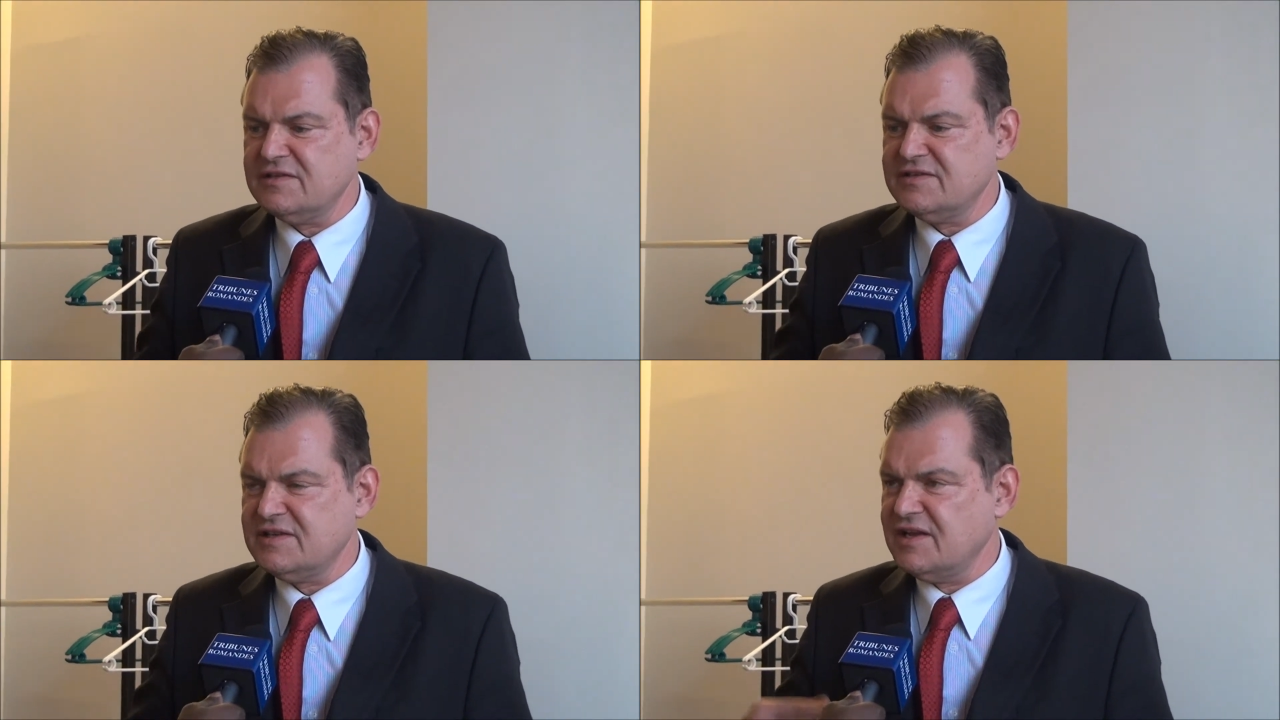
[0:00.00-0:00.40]

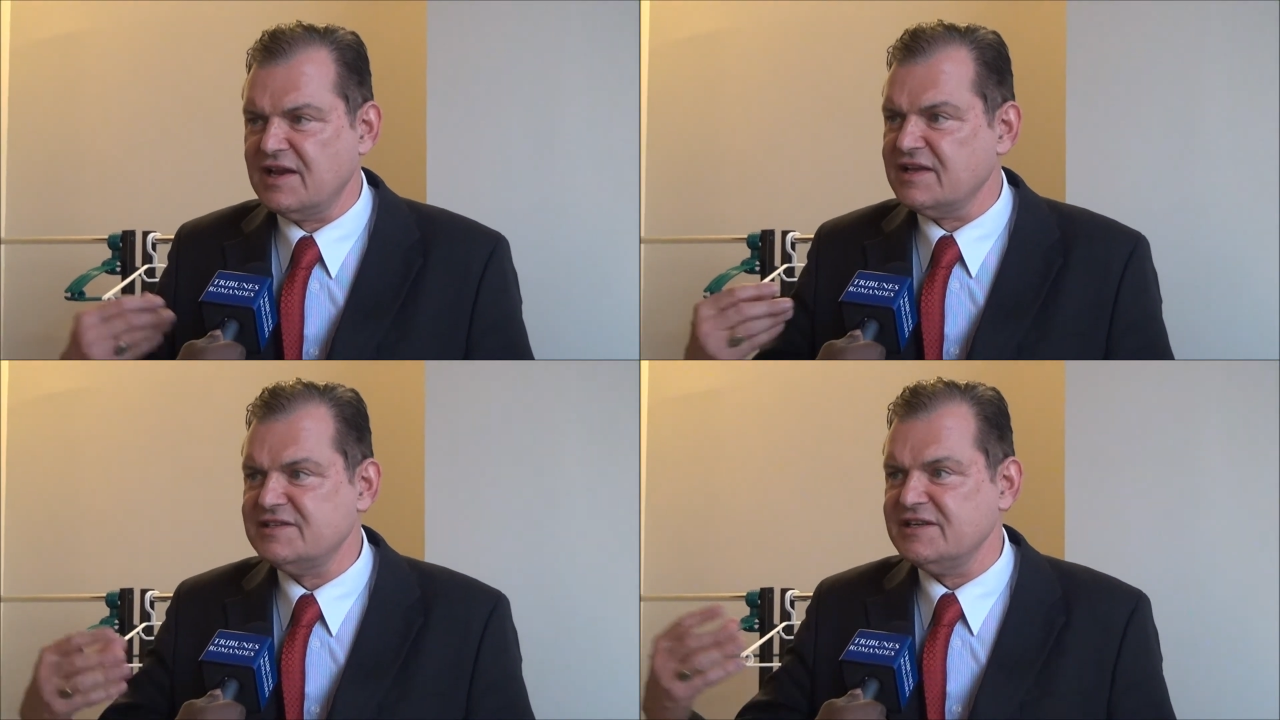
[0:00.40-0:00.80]
c'est
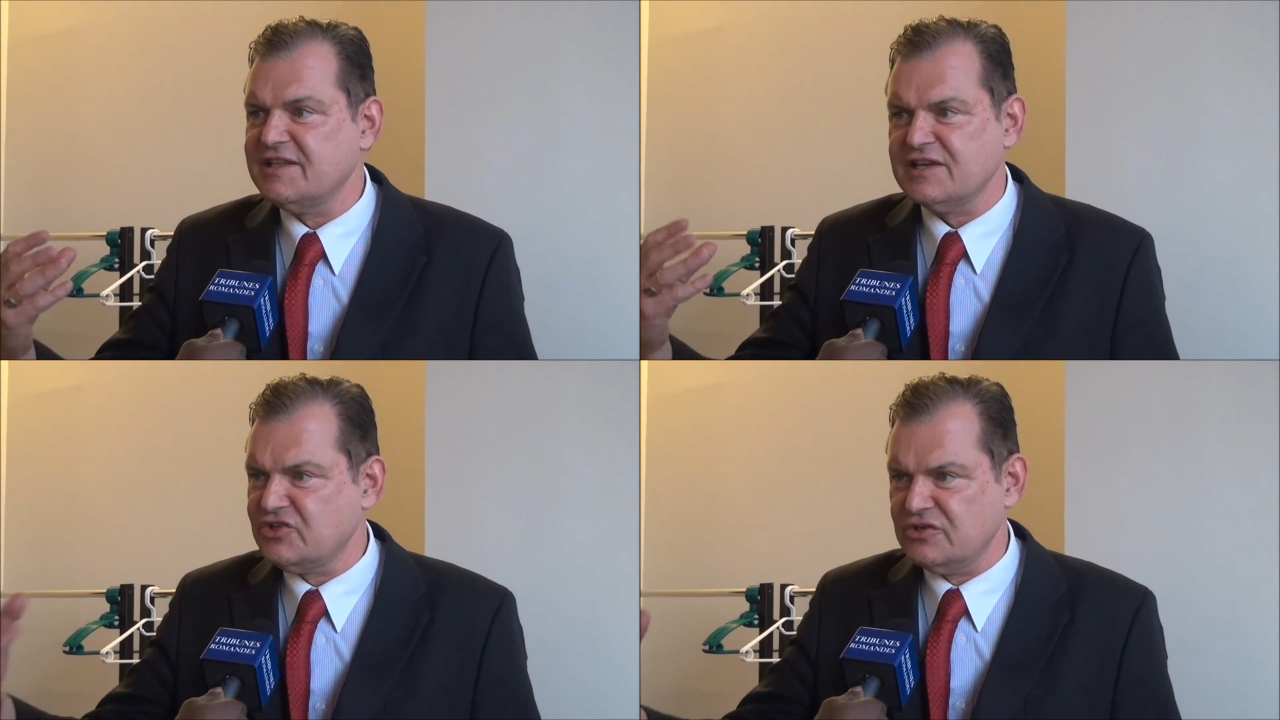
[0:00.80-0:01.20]

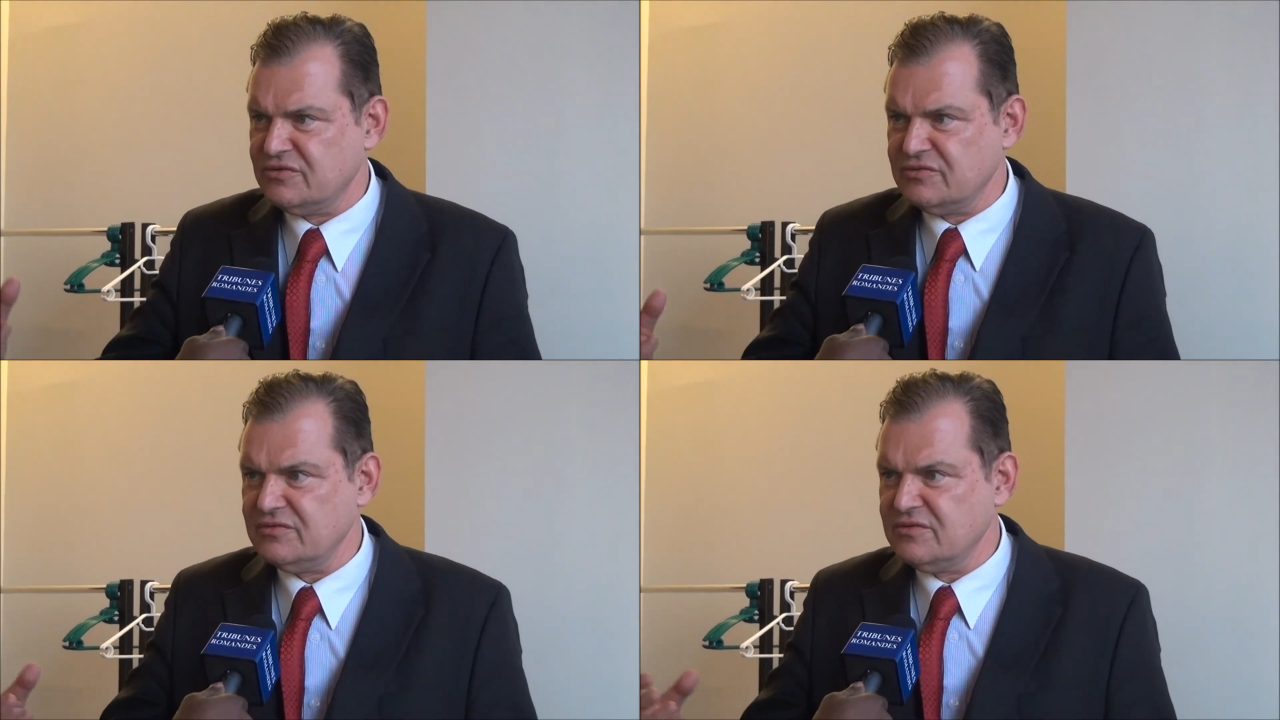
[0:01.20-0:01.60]

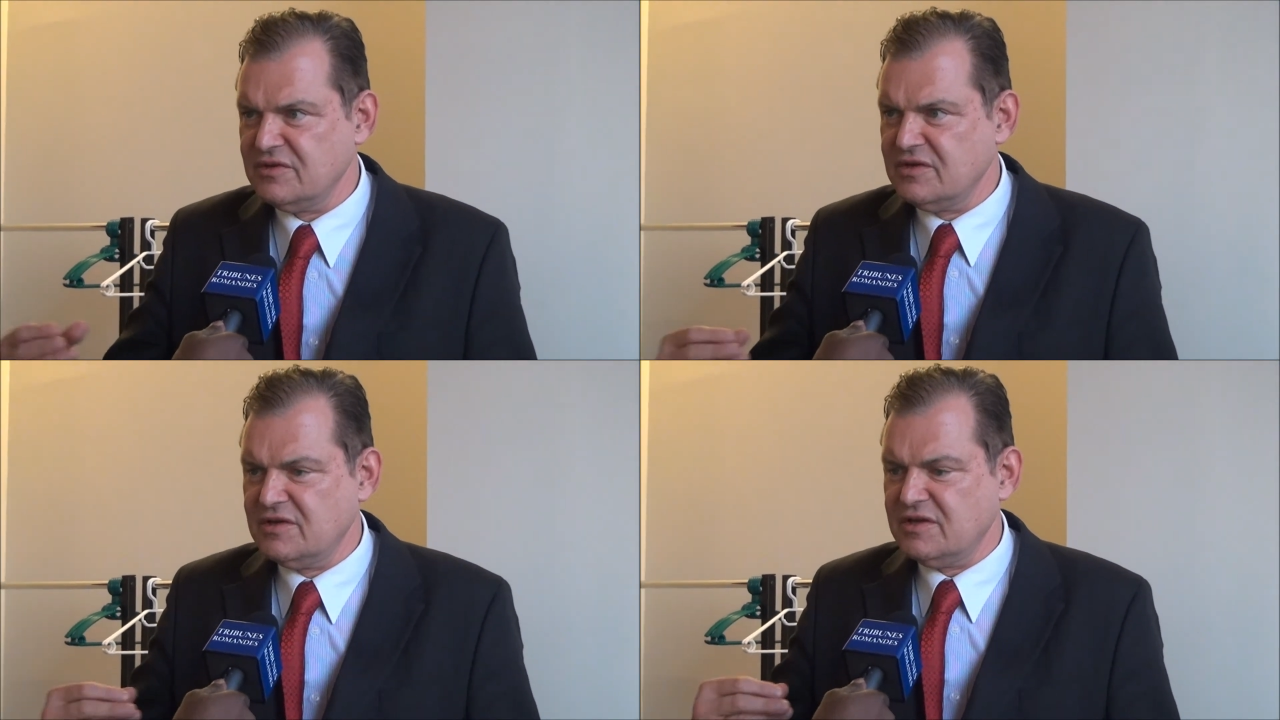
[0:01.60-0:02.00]
l'incitation
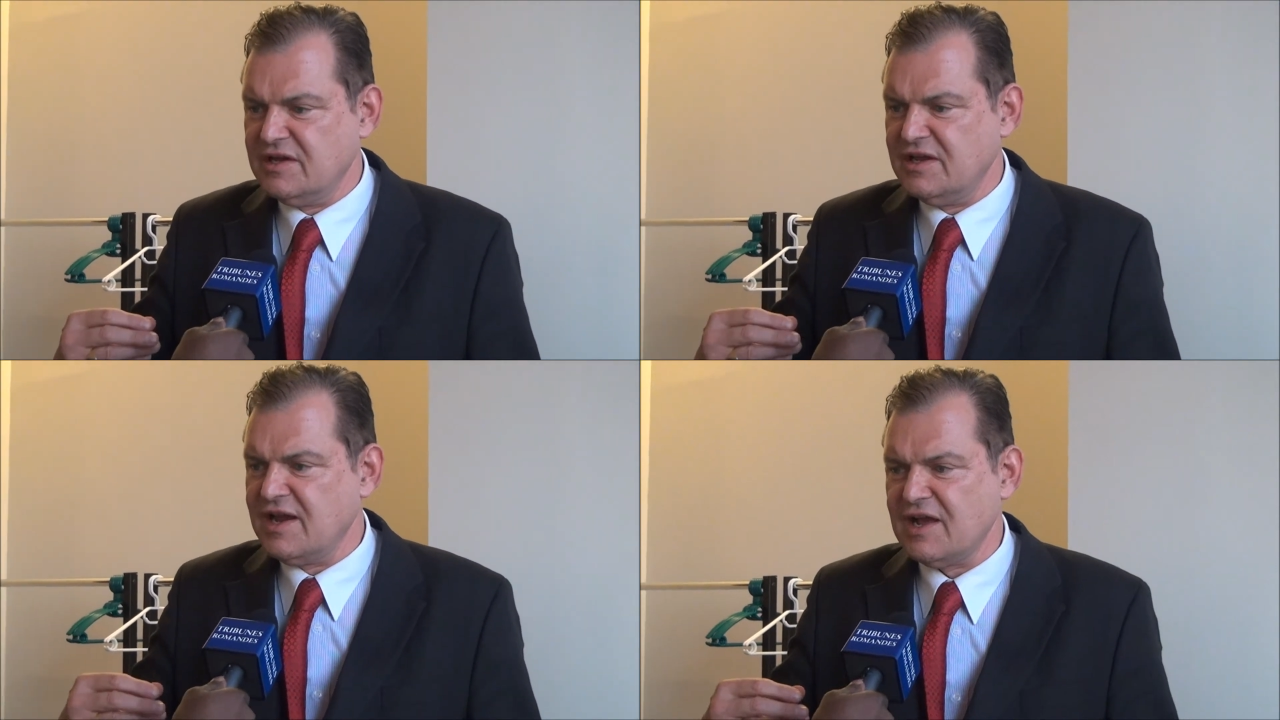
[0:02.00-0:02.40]

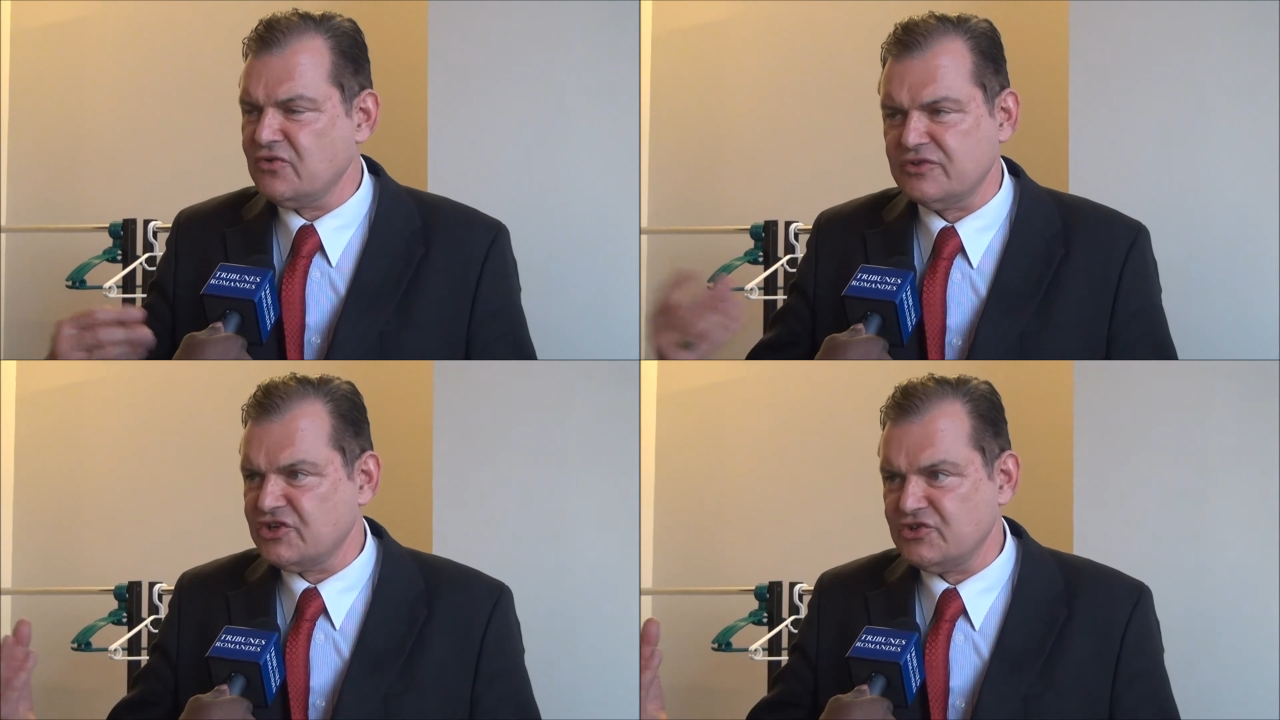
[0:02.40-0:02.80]
et la
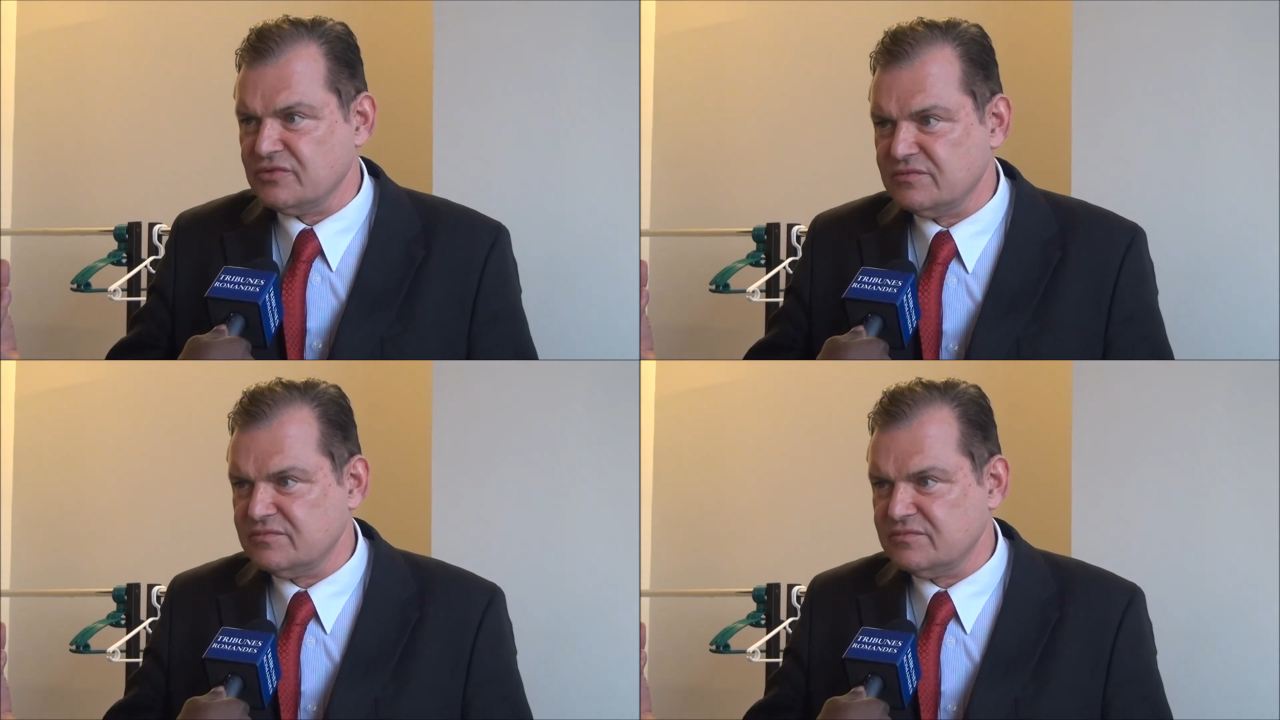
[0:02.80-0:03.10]
contagion.